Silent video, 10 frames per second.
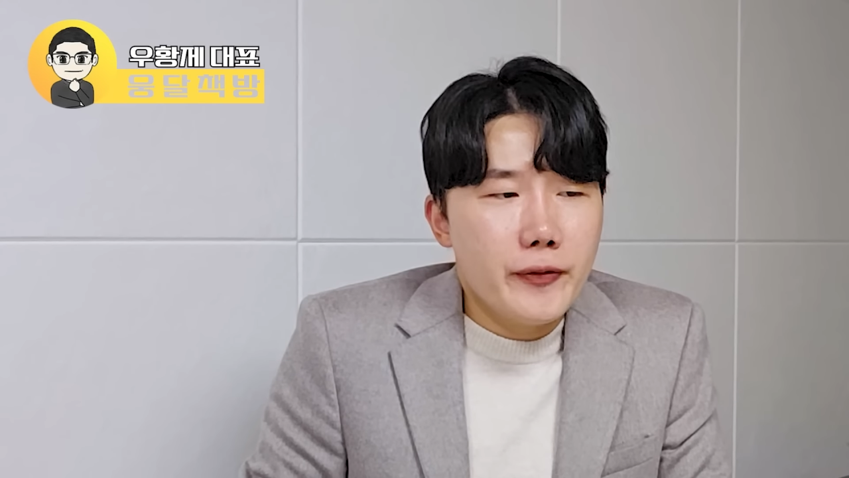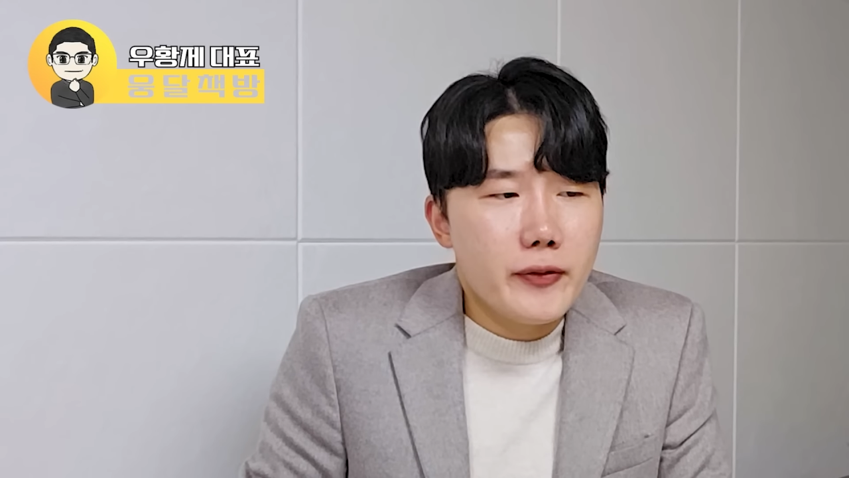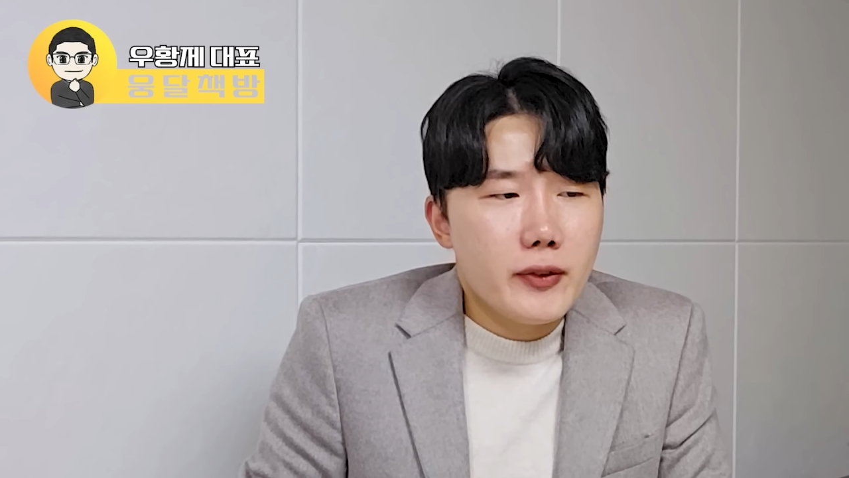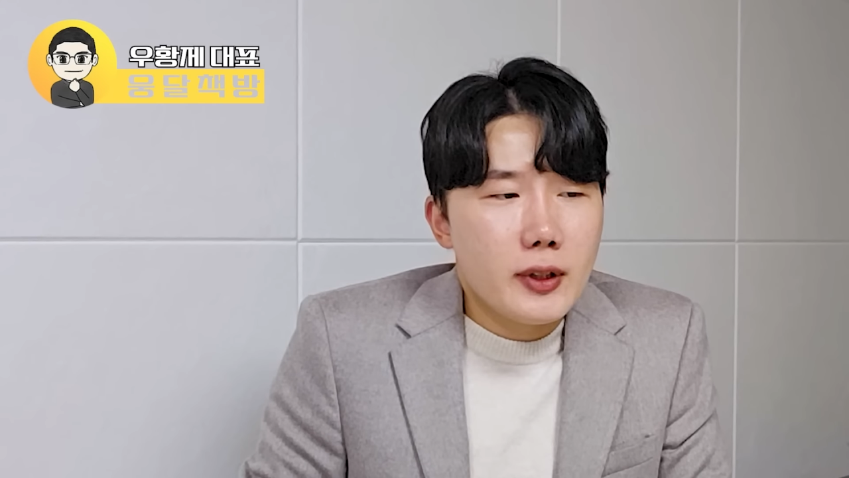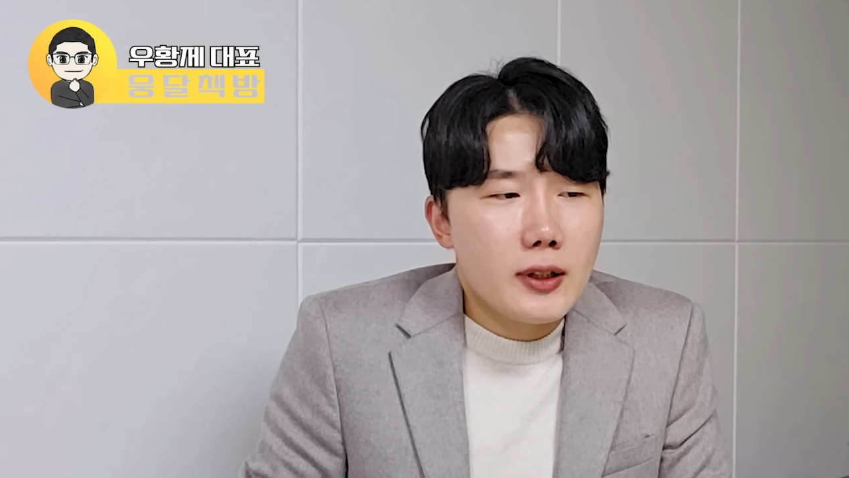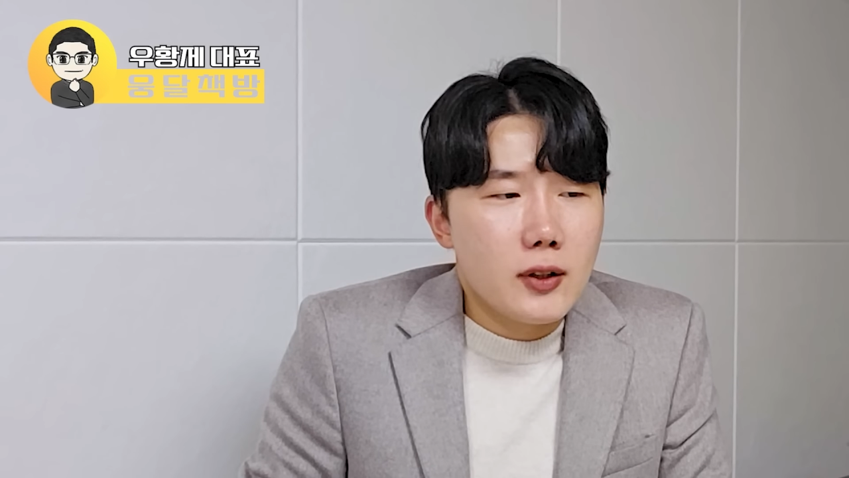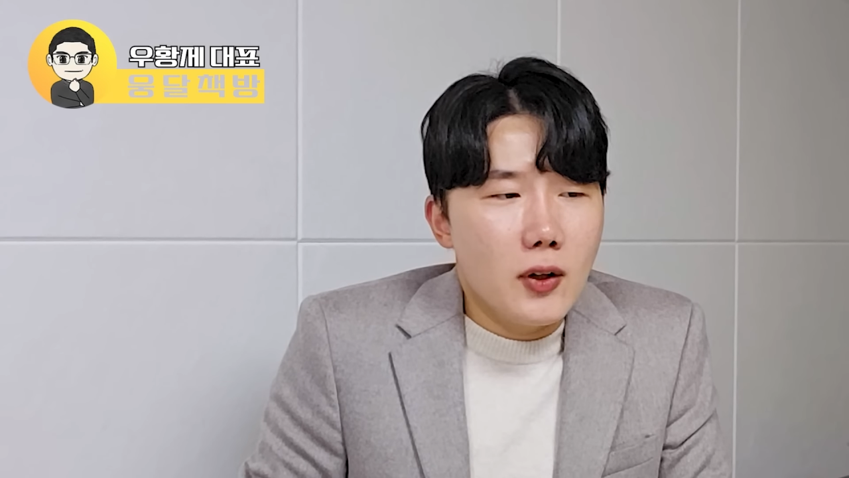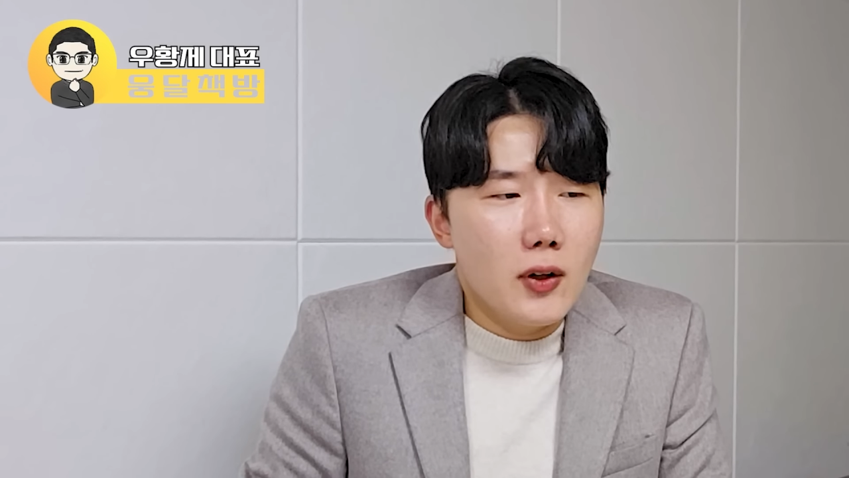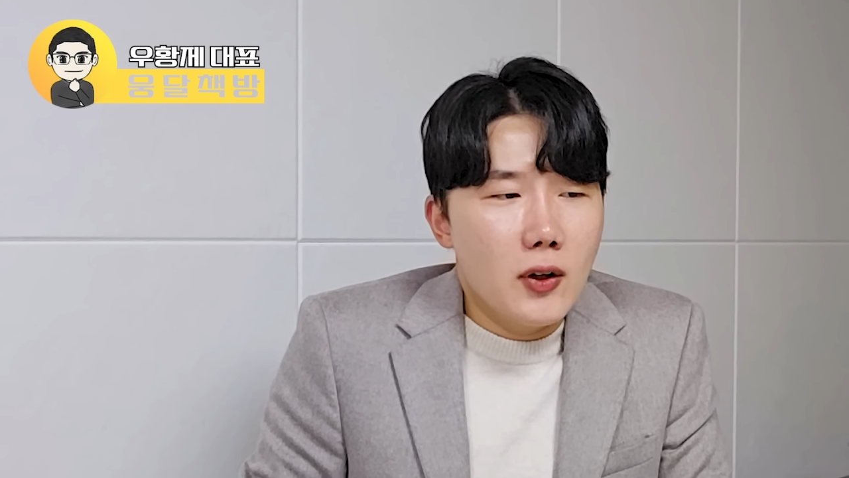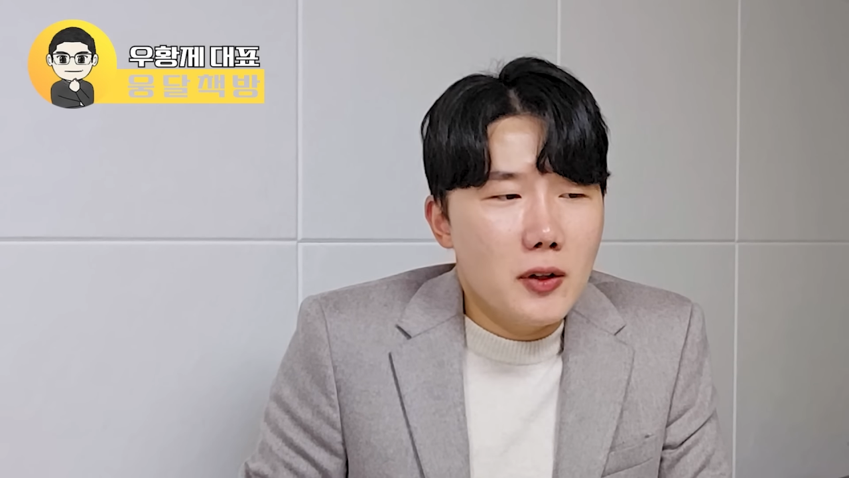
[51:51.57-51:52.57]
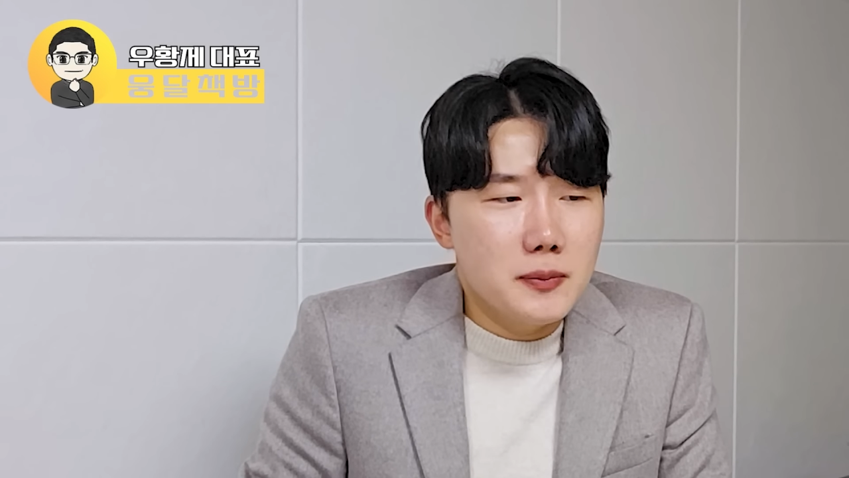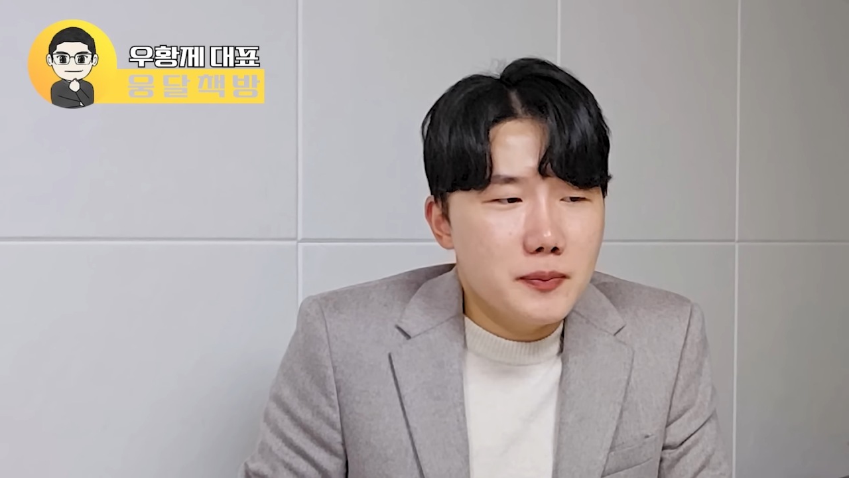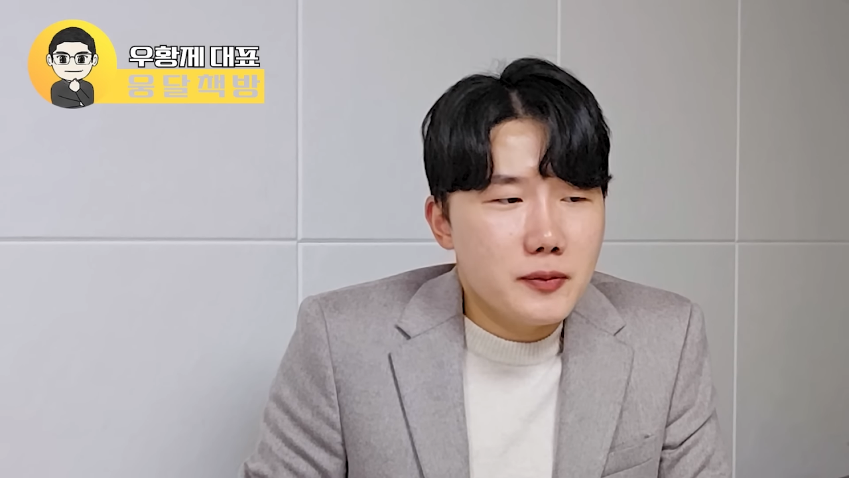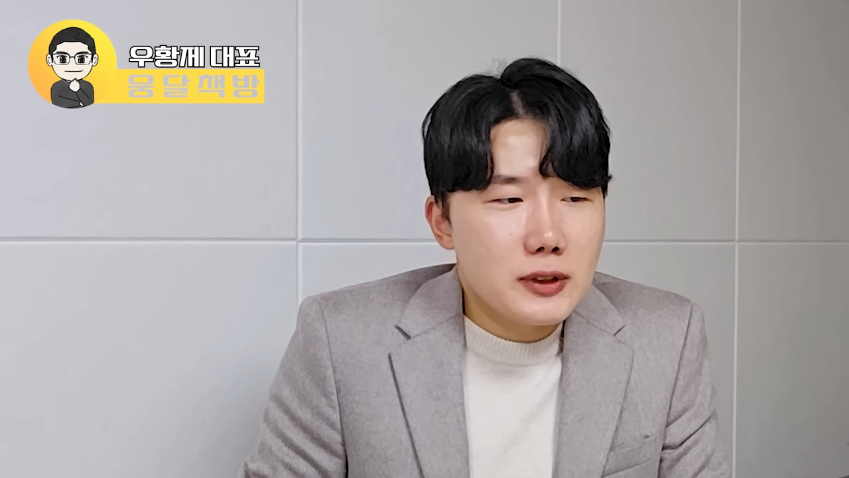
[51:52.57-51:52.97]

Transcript: 어, 어